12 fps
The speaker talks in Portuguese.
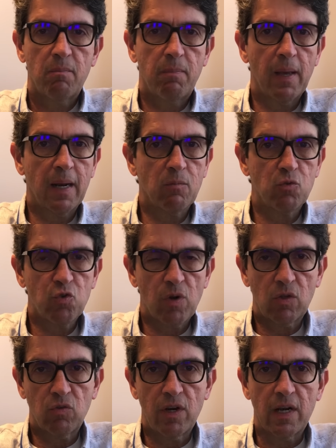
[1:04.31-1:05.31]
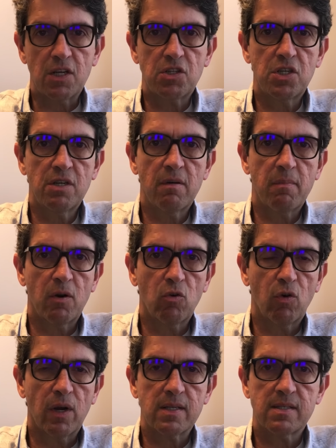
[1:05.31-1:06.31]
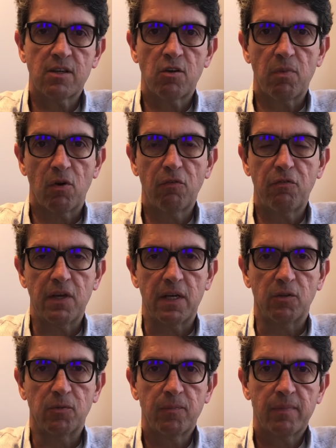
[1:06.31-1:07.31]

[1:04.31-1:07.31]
pela musculatura inativa, pelo coração e pelo fígado.